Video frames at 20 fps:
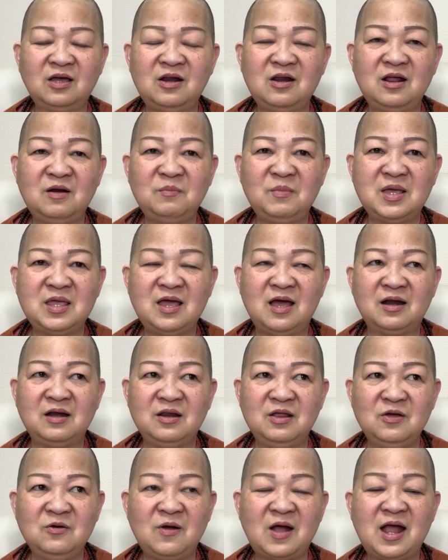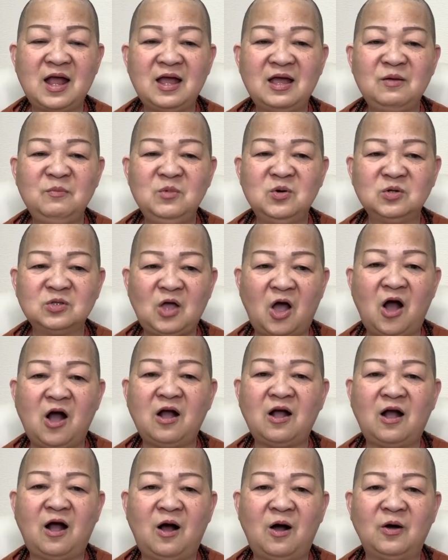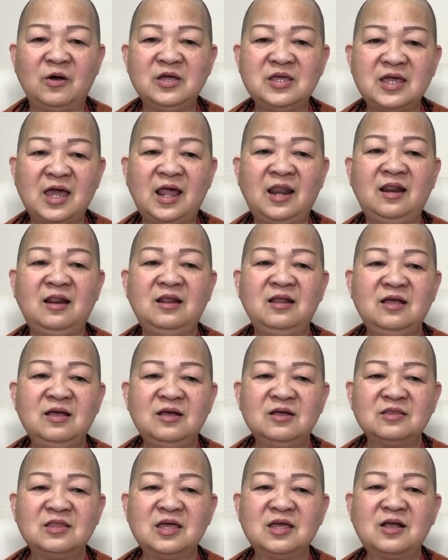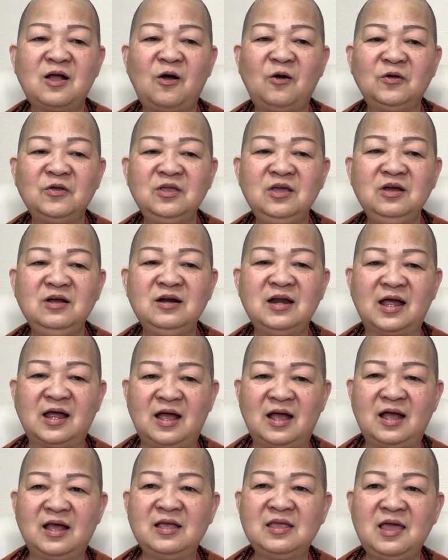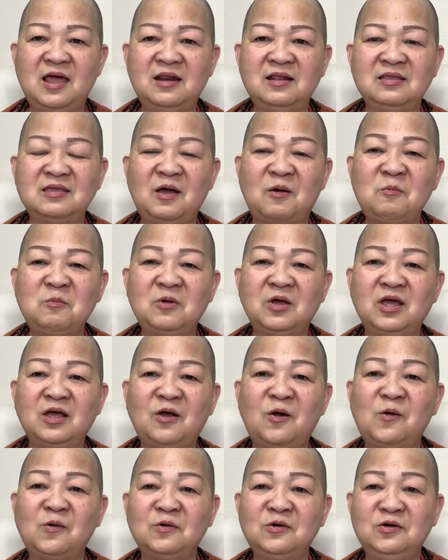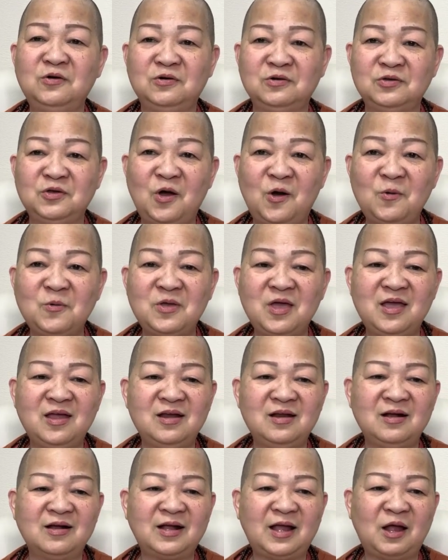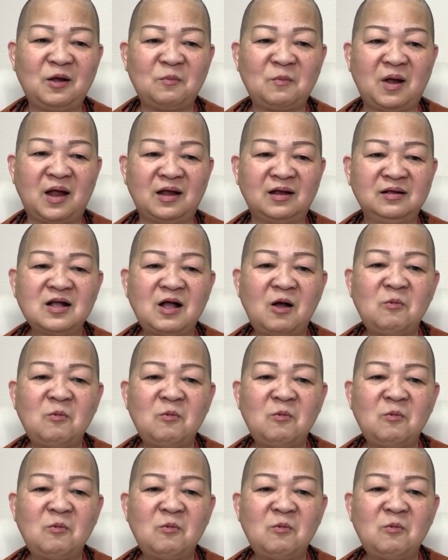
Cho nên bây giờ nếu ai muốn thoát khỏi nhanh thì coi như là hả nhanh chóng cái con đường vô vi đó các bạn.